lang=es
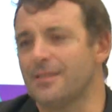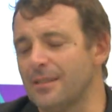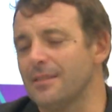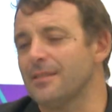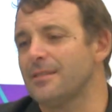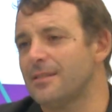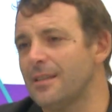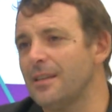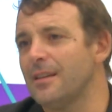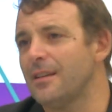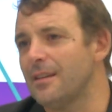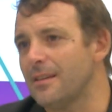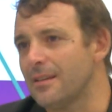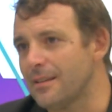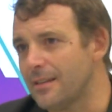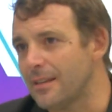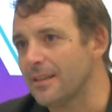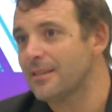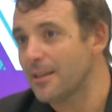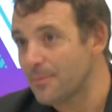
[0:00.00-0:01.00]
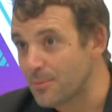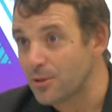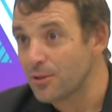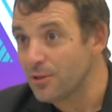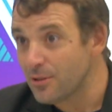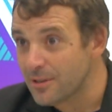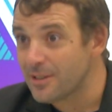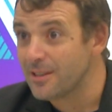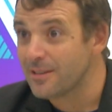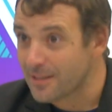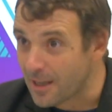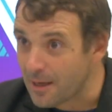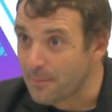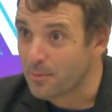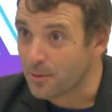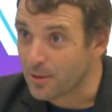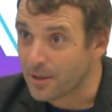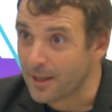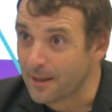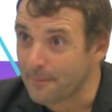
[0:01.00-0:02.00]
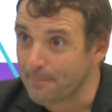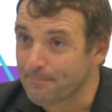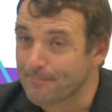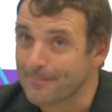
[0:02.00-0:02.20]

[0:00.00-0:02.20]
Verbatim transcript: sí, decepcionó, sí, ¿sabes por qué?